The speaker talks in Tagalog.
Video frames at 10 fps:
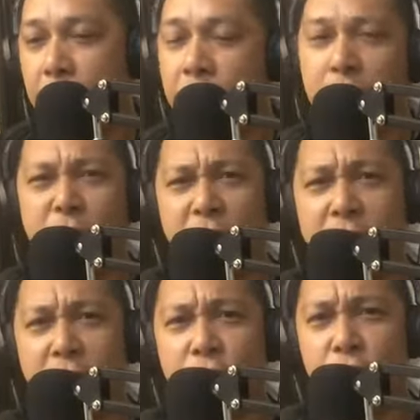Magkuhan
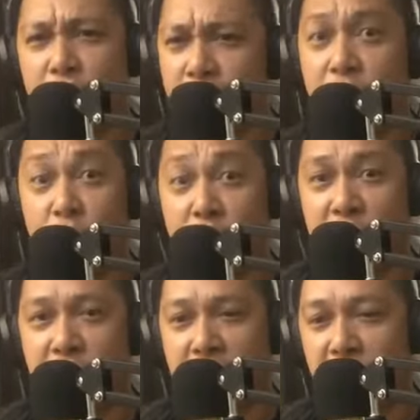ka ko no? For a
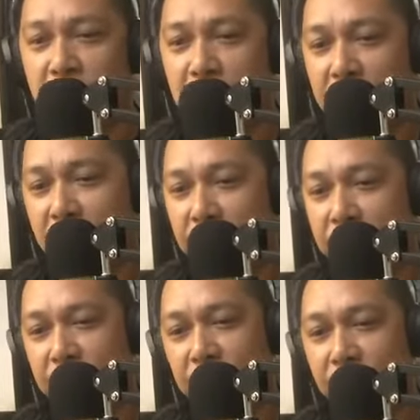change.
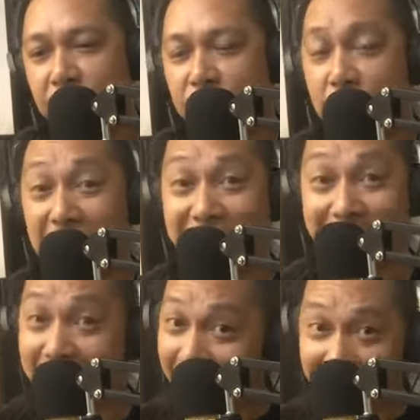
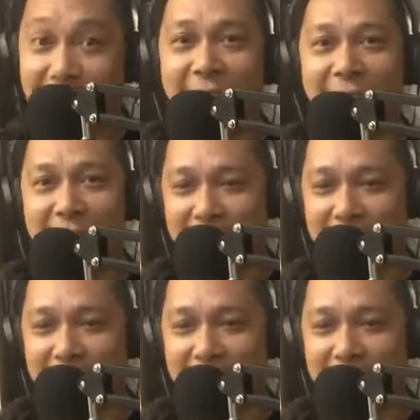Magrigay ka ta.